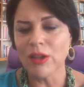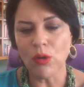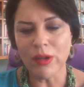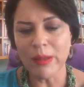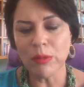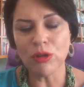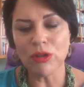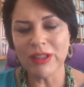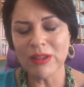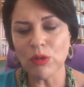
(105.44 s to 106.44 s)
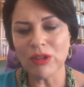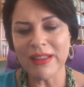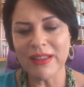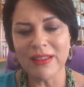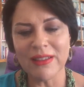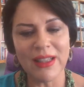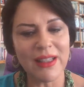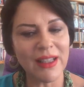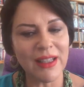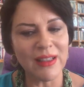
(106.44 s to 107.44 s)
recordemos los sismos del
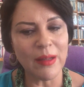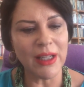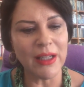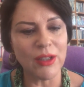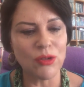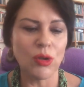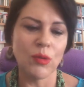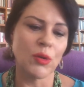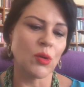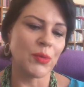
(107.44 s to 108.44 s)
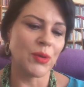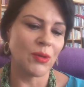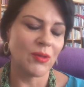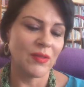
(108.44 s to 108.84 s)
17 que ya habían hecho lo propio.